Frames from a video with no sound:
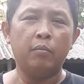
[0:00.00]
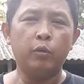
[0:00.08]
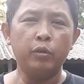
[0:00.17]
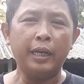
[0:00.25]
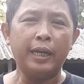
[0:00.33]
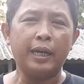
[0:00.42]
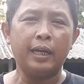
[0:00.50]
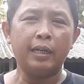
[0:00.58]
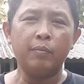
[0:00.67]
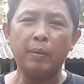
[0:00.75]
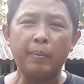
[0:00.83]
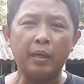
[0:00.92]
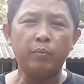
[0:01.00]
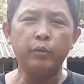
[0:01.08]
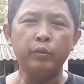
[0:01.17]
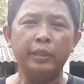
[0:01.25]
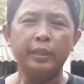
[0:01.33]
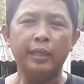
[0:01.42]
Mudah karena Bapak
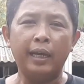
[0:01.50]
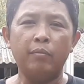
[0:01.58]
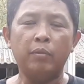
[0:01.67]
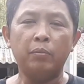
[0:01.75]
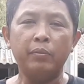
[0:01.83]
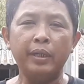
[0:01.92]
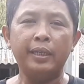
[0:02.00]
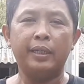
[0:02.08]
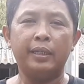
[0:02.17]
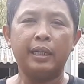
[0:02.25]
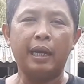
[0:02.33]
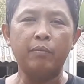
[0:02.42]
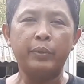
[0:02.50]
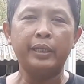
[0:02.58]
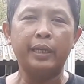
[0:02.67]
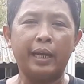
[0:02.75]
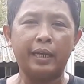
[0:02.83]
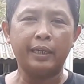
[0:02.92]
Ibu tinggal memilih
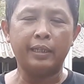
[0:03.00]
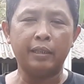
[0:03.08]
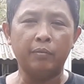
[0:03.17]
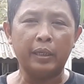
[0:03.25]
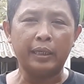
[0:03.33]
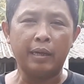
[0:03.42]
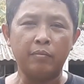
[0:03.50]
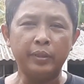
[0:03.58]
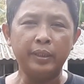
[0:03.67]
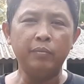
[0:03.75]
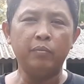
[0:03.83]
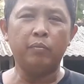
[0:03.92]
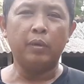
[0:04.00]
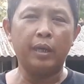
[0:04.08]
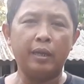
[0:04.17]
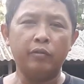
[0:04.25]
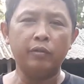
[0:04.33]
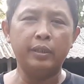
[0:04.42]
kambing yang ada di tempat kami
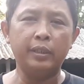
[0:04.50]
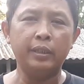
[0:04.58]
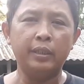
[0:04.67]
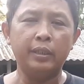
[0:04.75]
melalui